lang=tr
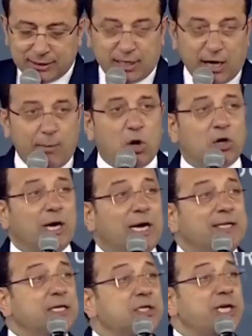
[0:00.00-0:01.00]

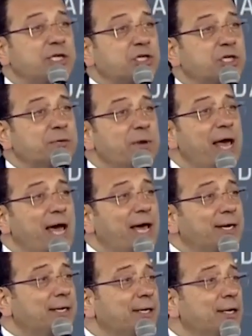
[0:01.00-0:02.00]
Demokratik seçimler
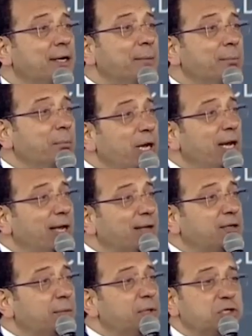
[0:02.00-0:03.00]

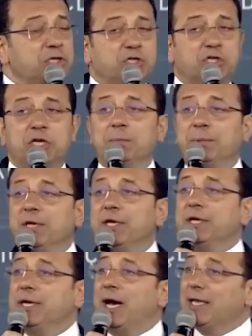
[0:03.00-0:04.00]
milletimiz için bir
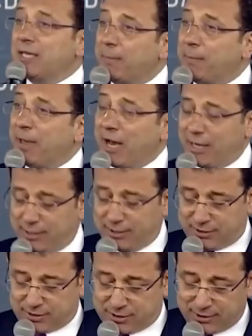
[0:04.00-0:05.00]
irade
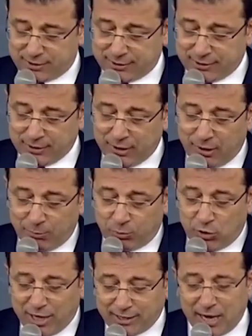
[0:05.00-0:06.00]
beyanıdır.
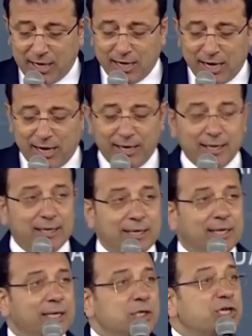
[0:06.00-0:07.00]
Bu nedenle
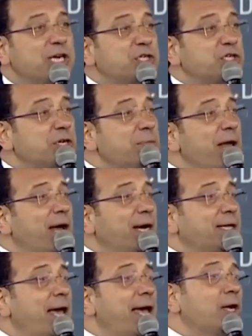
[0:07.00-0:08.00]

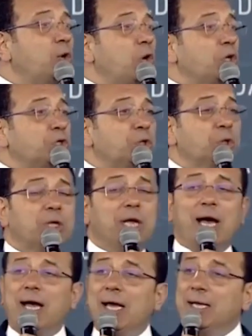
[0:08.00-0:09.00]
seçimlerde her
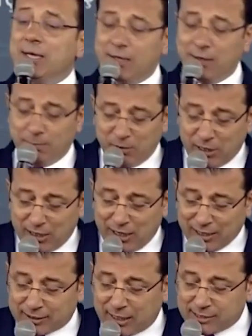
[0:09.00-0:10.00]
koşulda
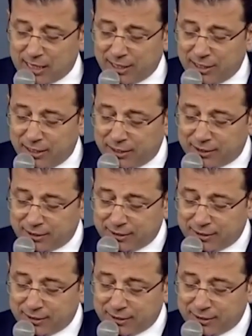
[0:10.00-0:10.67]
millet kazanır